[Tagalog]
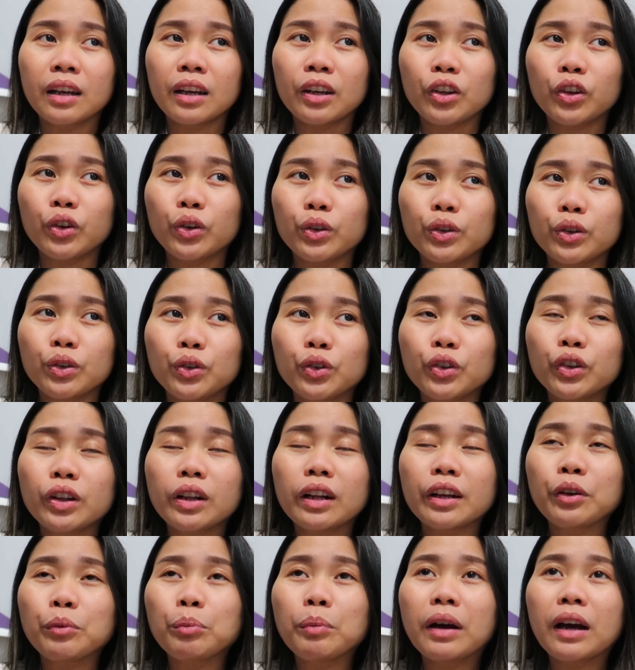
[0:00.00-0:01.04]
yun, yun
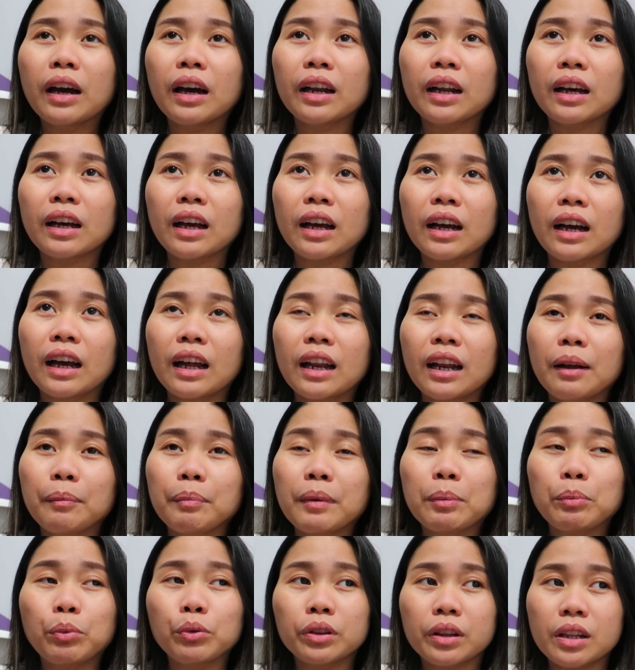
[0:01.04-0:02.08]
lang yung mga nakakaalam
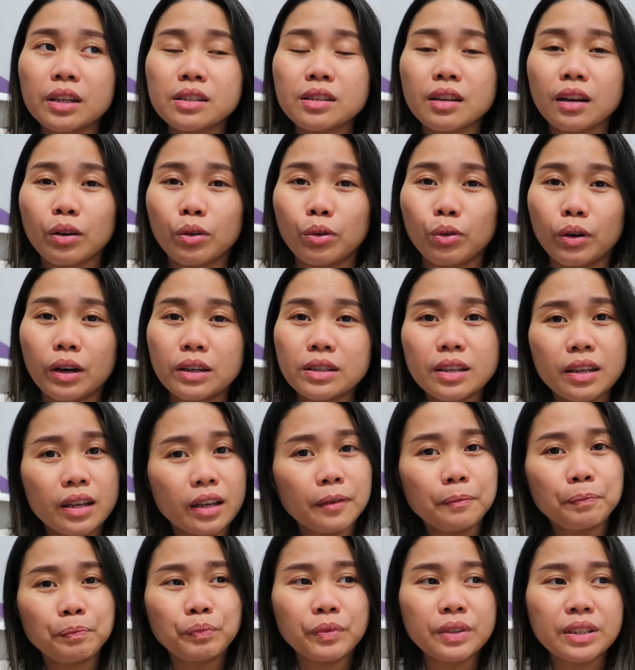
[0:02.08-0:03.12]
na buntis ako
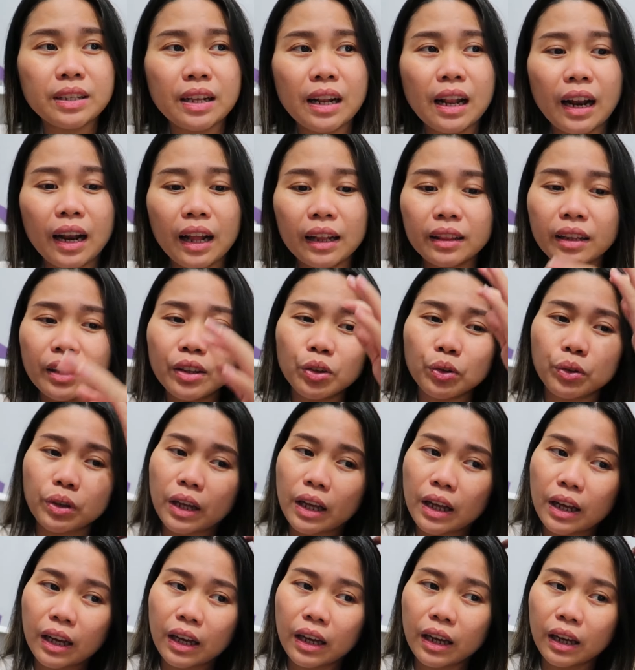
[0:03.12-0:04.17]
kasi sila lang din yung
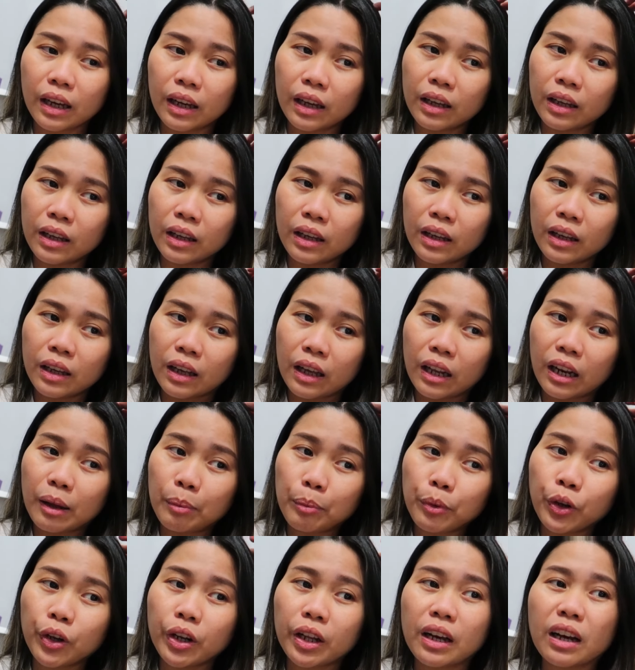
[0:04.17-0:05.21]
nakaka
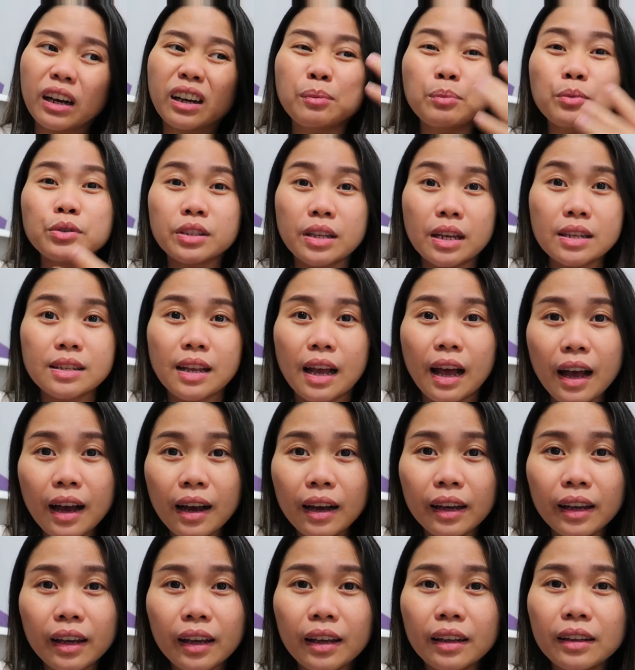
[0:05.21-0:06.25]
alam mo yun, nangangamusta
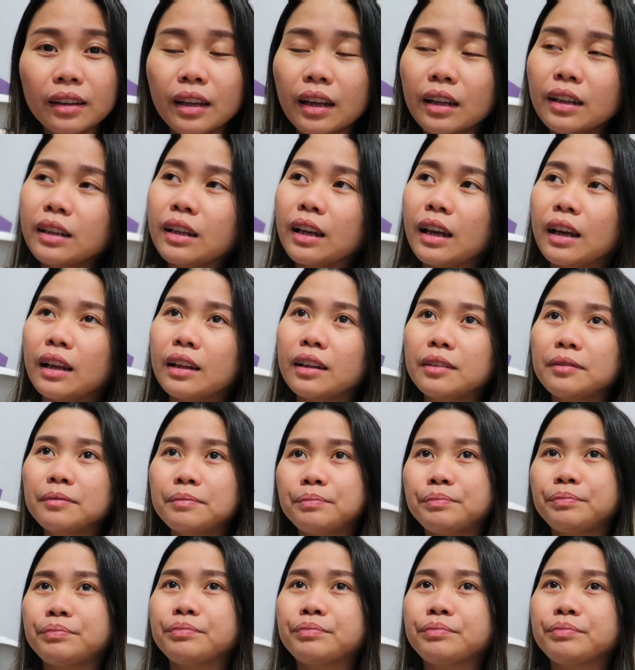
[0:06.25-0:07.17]
sa akin, ganyan.